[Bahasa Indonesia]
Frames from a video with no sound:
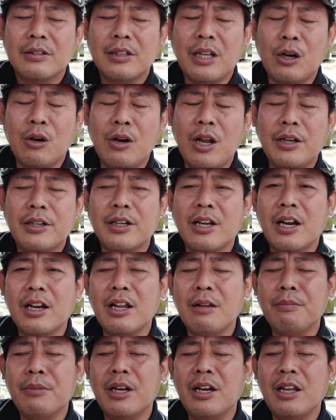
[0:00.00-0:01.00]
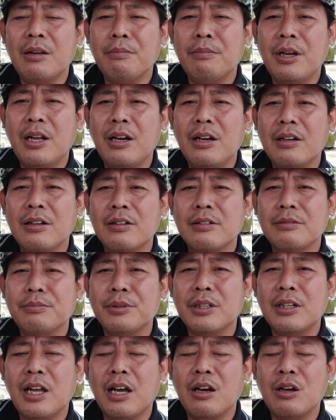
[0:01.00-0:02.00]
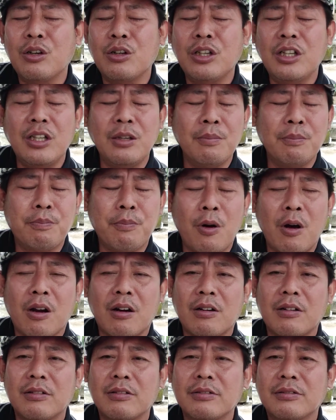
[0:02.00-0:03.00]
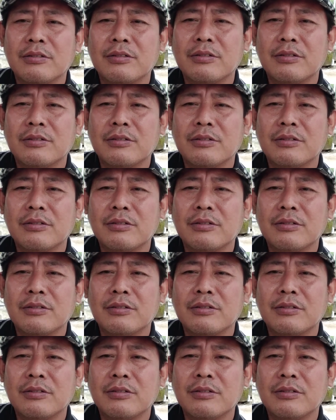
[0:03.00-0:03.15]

Taruhlah dengan embel-embel bilang ini impor,